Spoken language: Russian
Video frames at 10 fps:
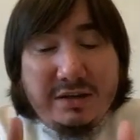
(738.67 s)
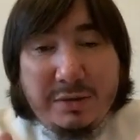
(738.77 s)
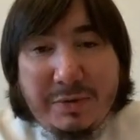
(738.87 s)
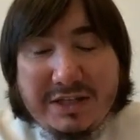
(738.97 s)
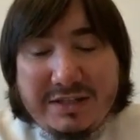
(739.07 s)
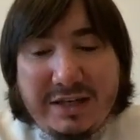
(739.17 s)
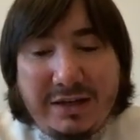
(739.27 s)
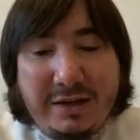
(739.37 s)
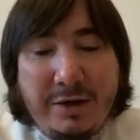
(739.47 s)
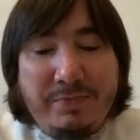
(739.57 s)
и
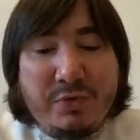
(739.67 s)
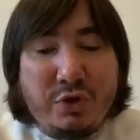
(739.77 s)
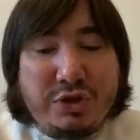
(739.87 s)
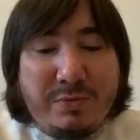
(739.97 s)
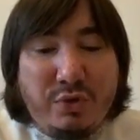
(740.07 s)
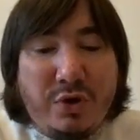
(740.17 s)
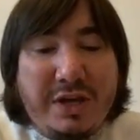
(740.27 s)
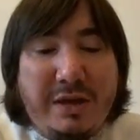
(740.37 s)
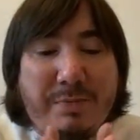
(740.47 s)
пояснил то, что многие